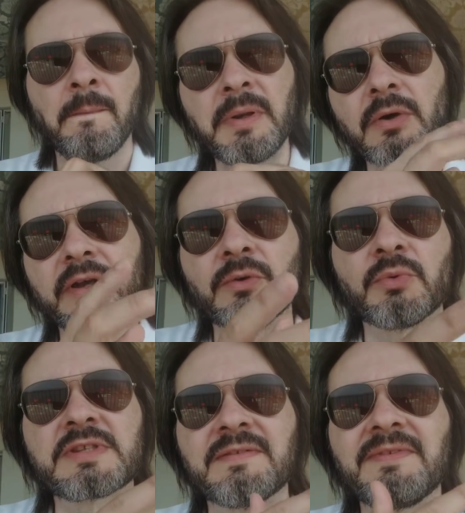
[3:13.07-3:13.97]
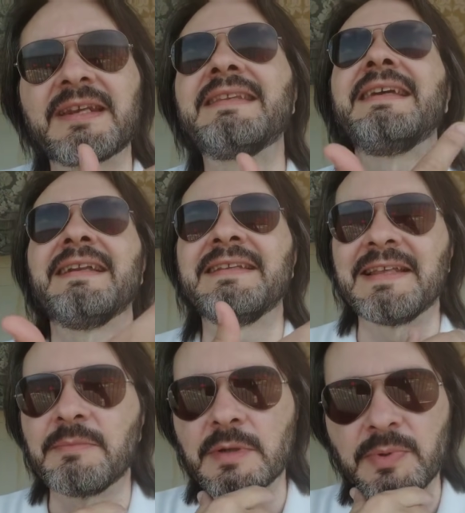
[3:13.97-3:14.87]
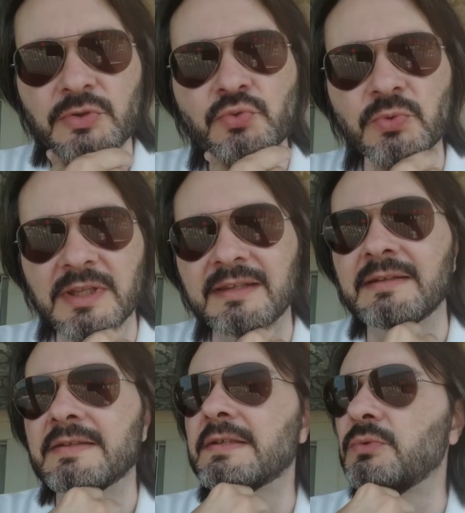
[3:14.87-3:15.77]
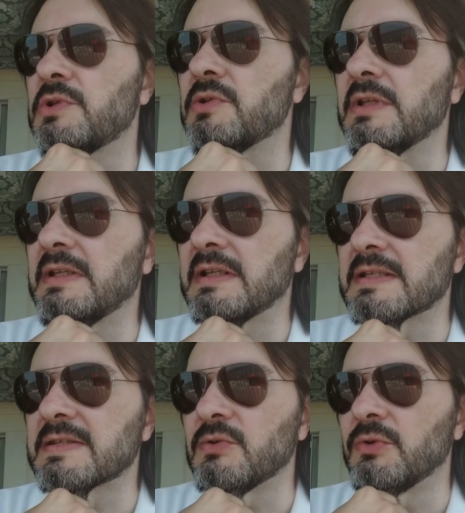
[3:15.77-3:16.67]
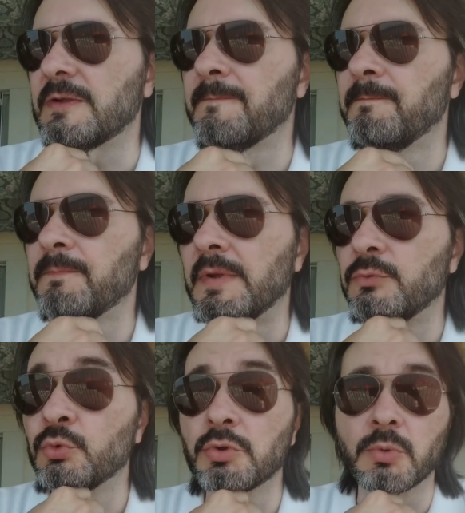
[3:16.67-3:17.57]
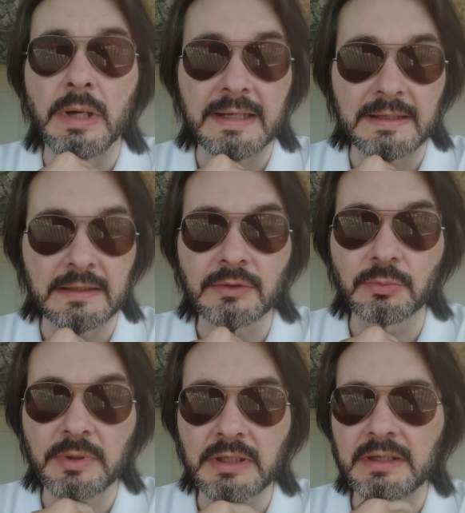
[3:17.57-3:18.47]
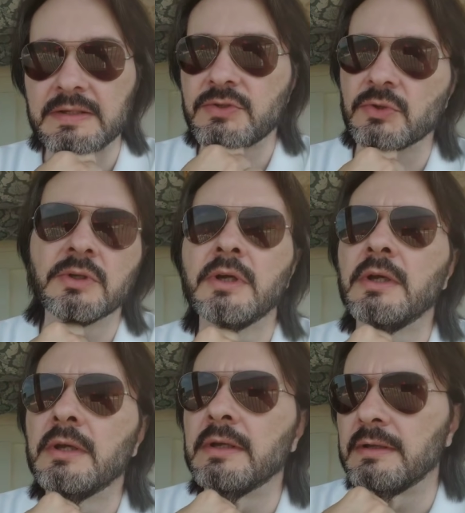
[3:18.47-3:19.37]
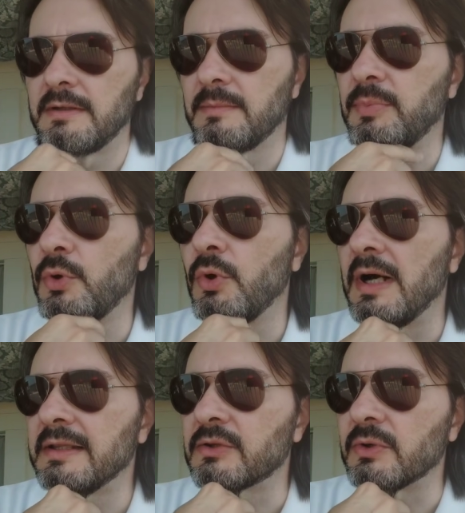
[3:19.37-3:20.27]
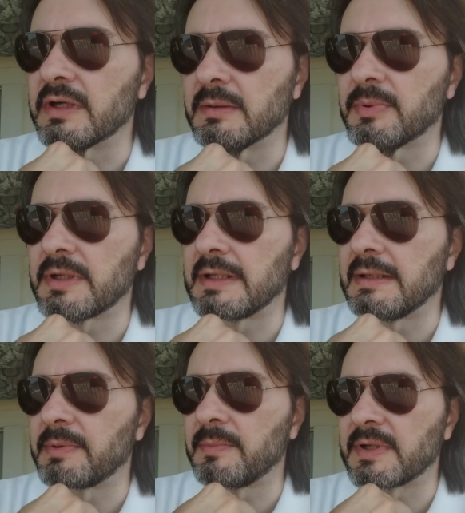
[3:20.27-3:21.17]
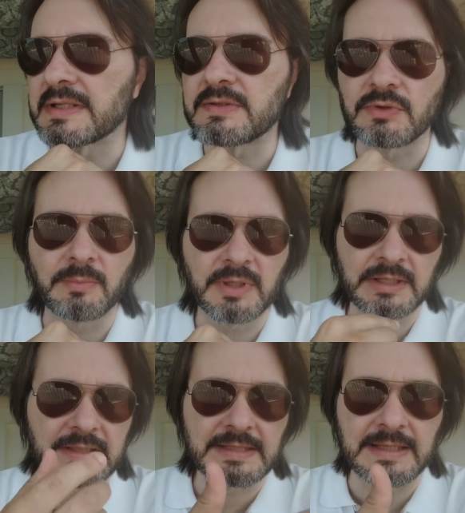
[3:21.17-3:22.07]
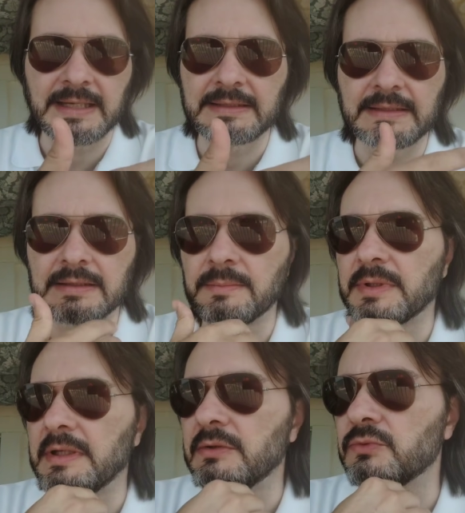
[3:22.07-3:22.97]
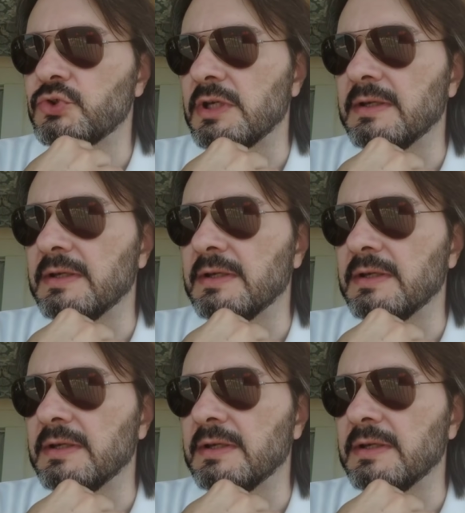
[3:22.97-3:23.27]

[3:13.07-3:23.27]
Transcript: però ecco questa verticalità mi è piaciuta nell'esecuzione dell'azione. Tutto qua credo, per il resto eh, poco altro anche perché la preparazione è appena iniziata, anche perché non,